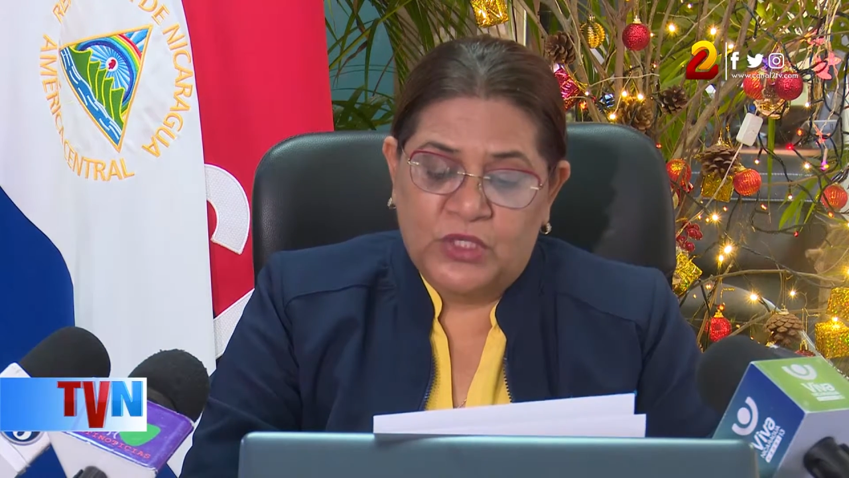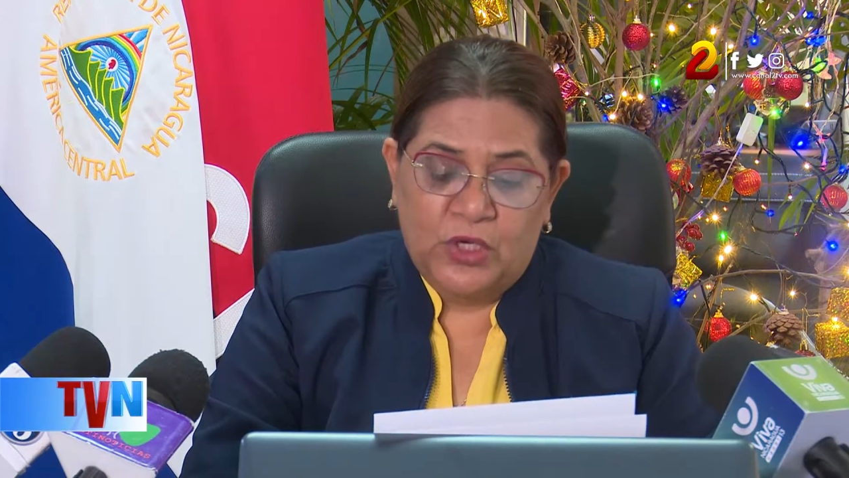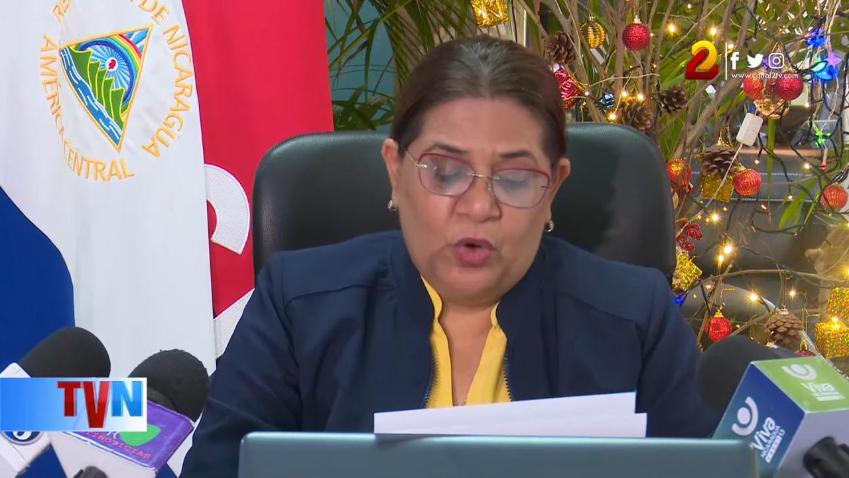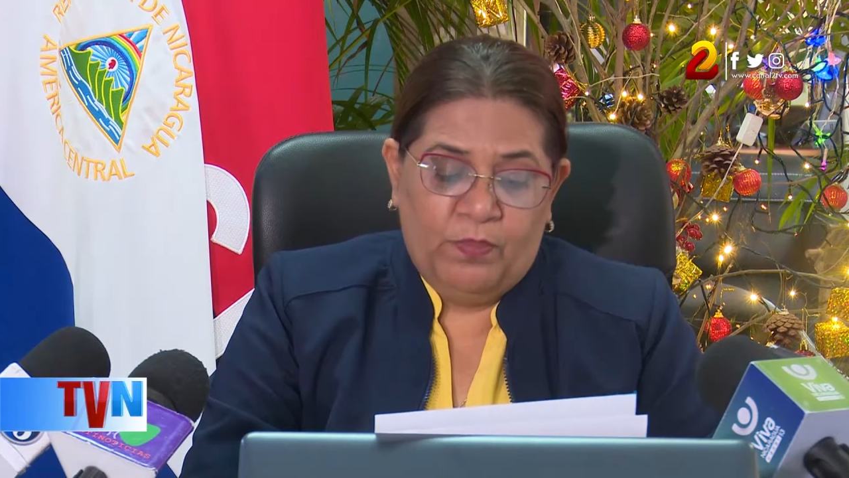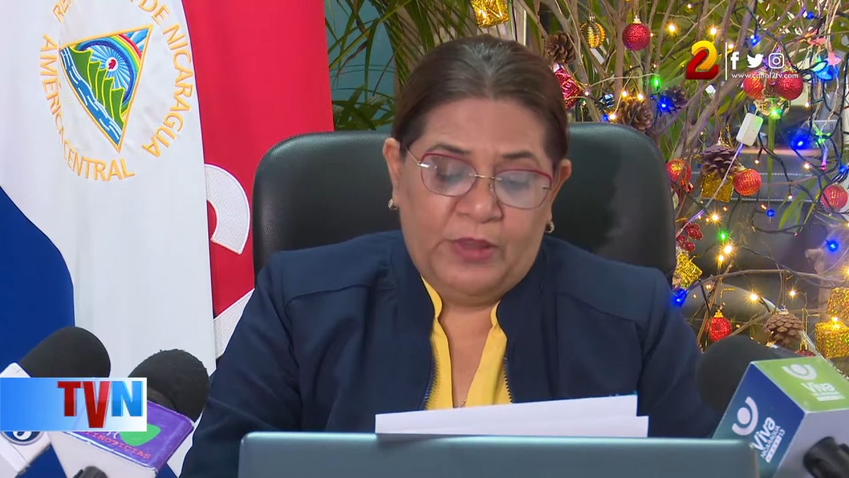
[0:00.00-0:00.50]

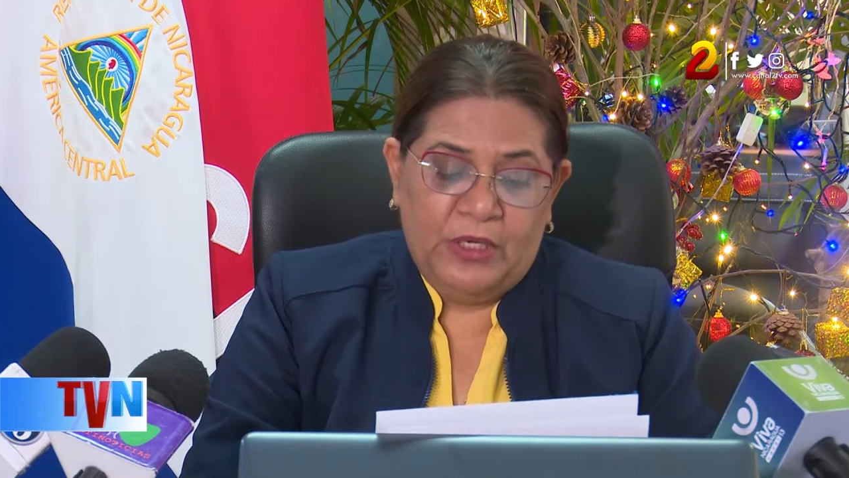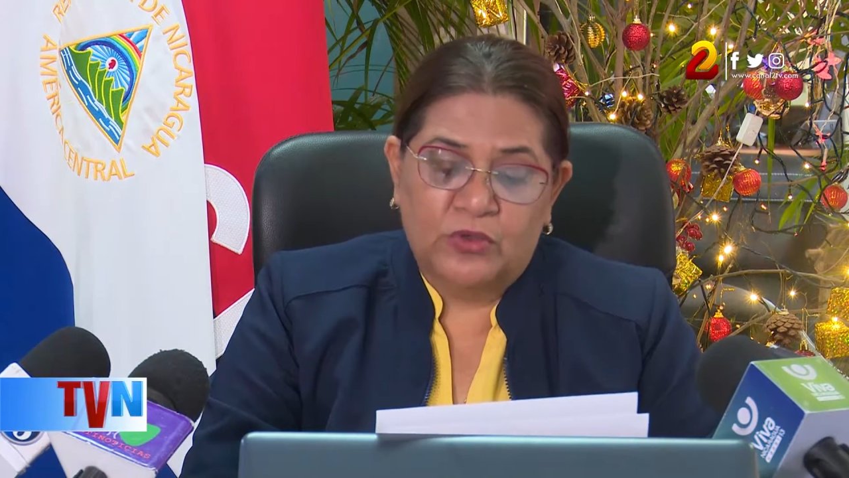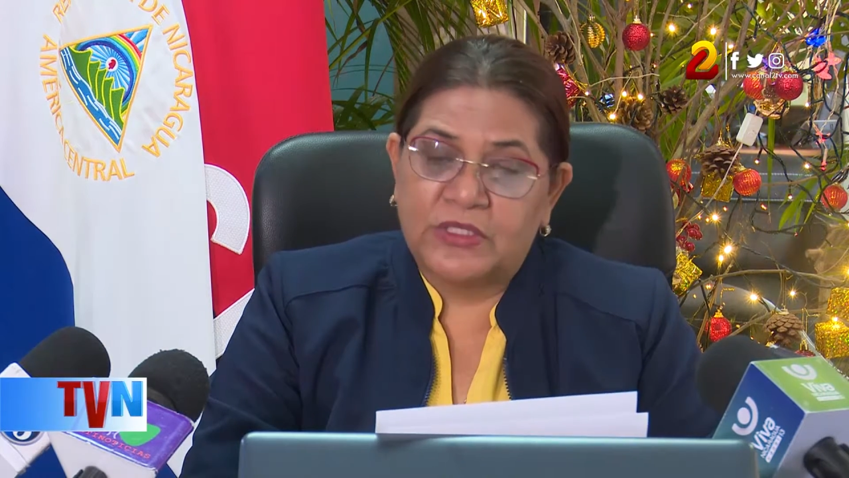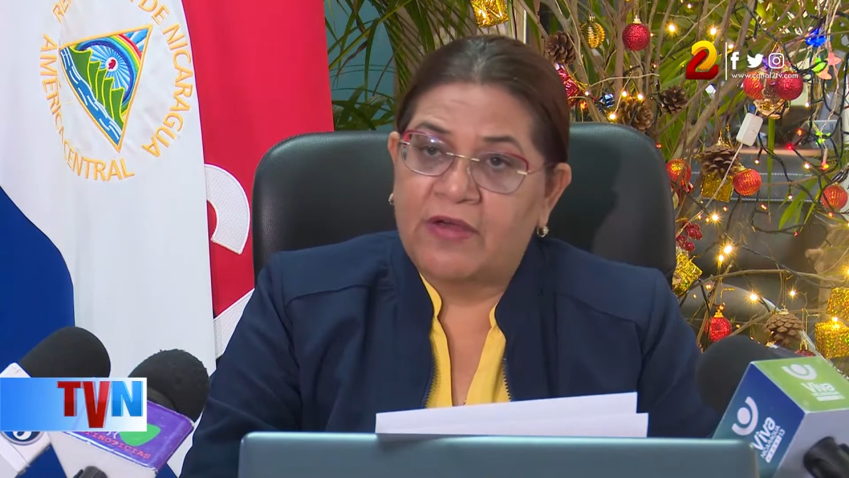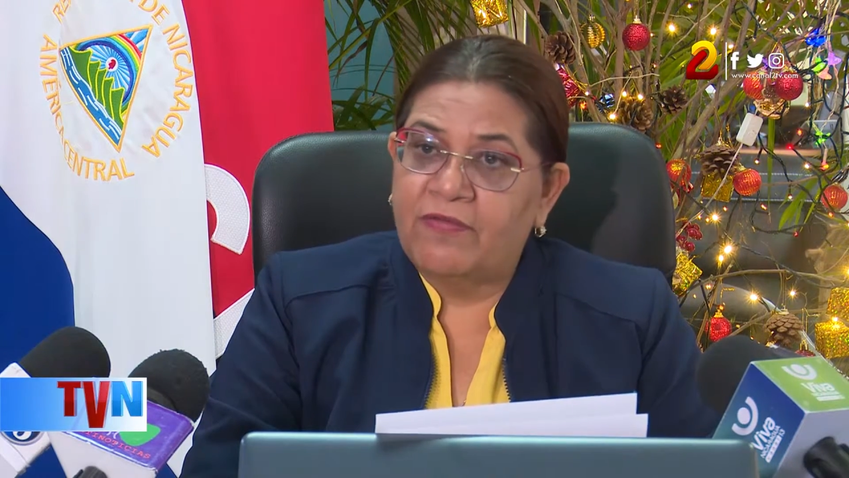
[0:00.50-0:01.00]
Cinco
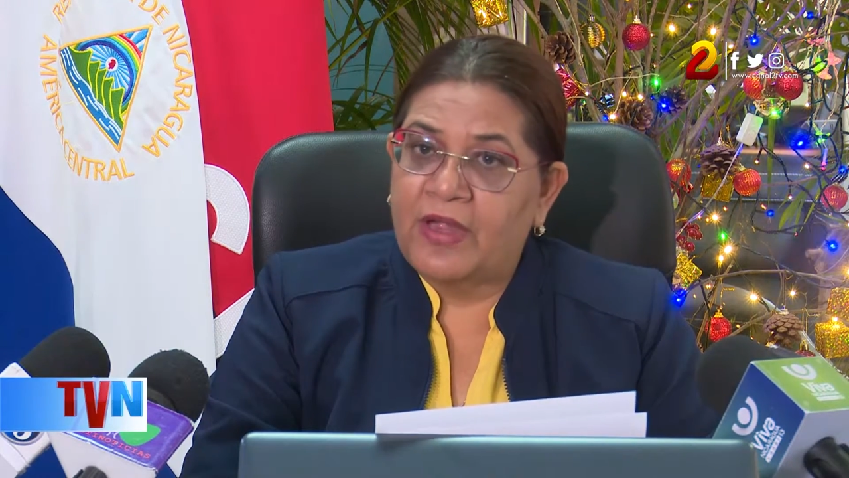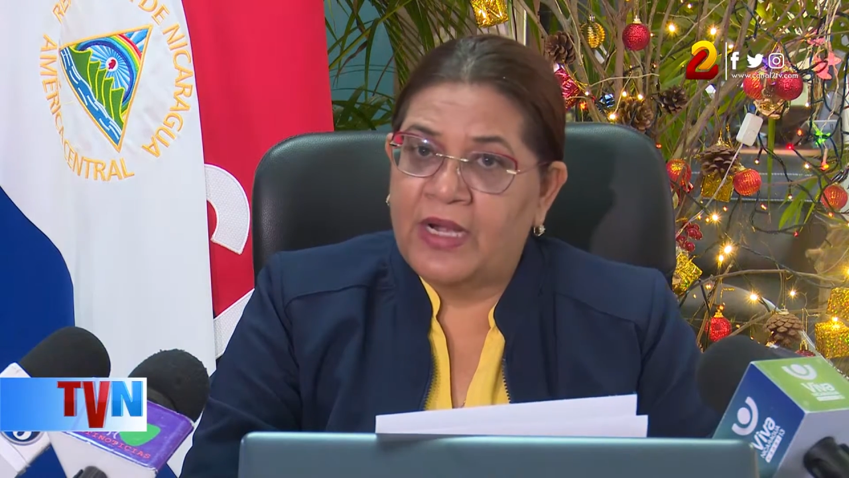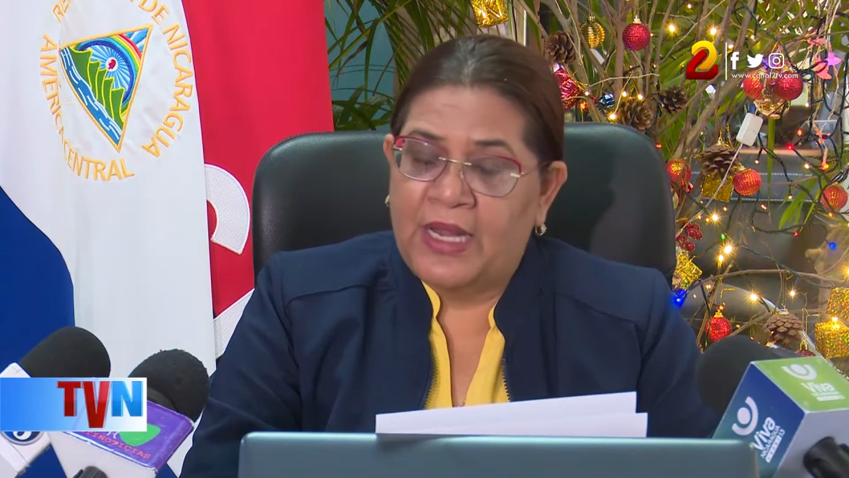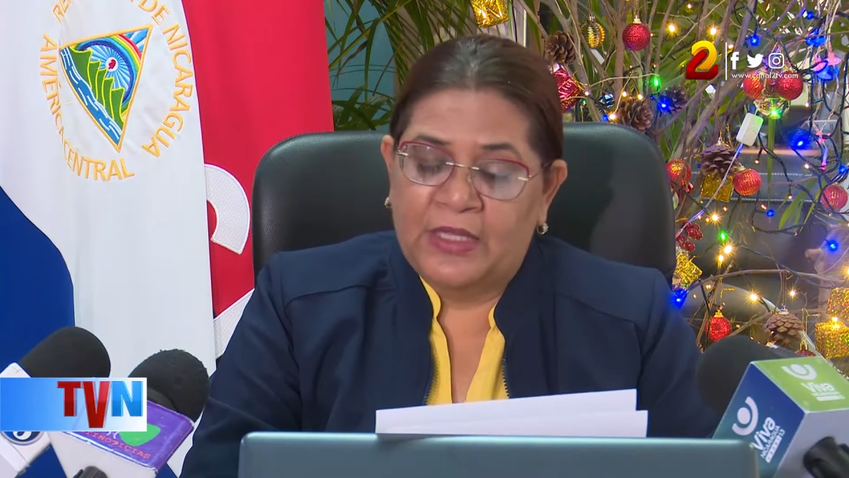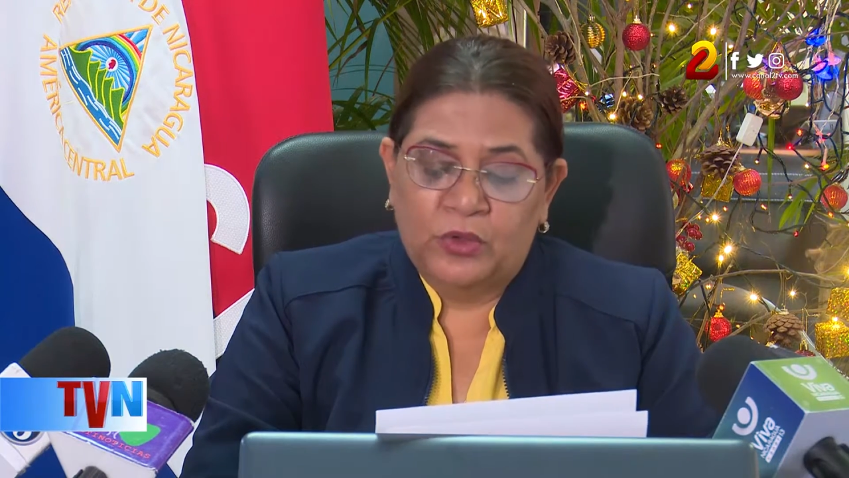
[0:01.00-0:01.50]
Pinos, San
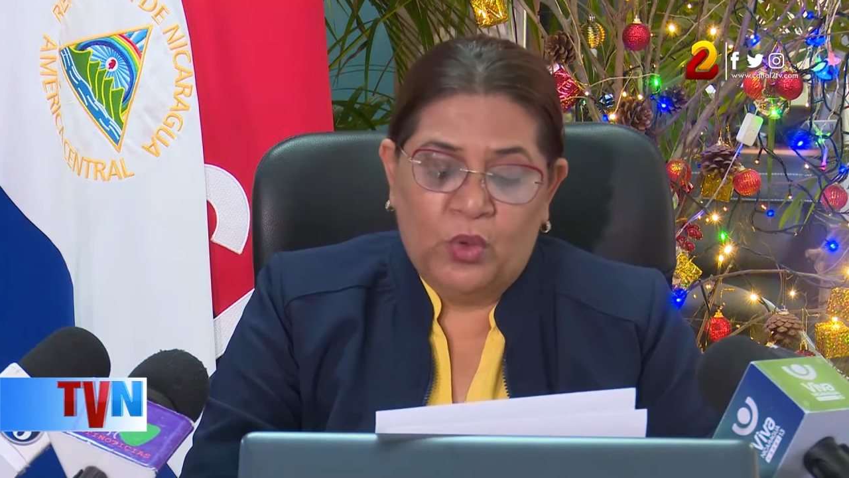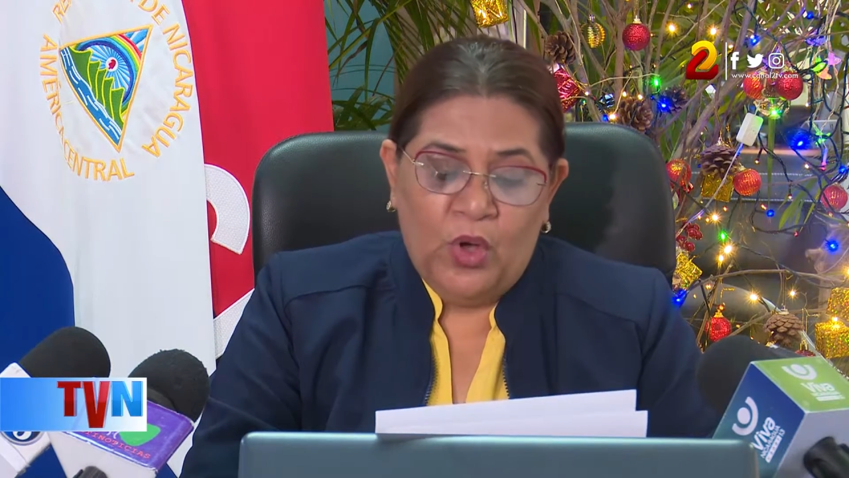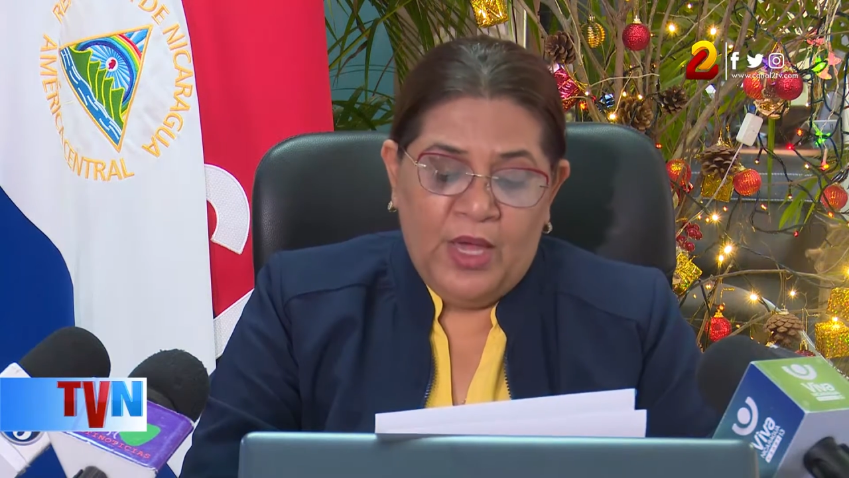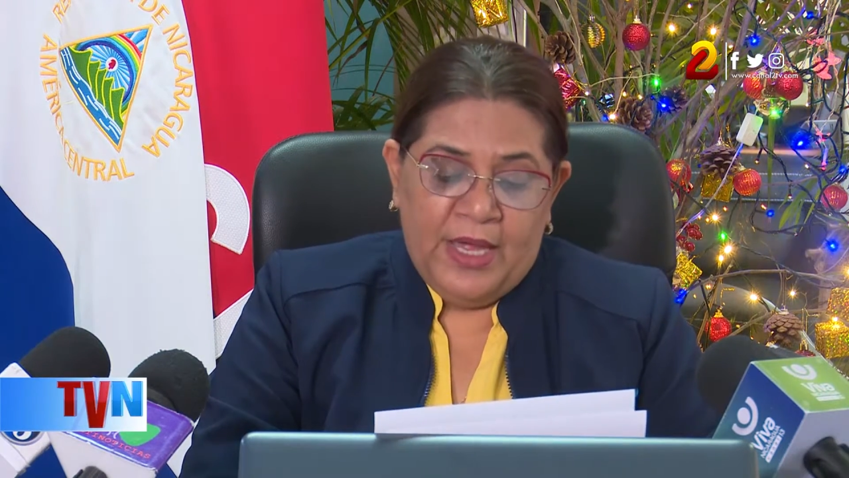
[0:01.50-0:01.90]
Fernando,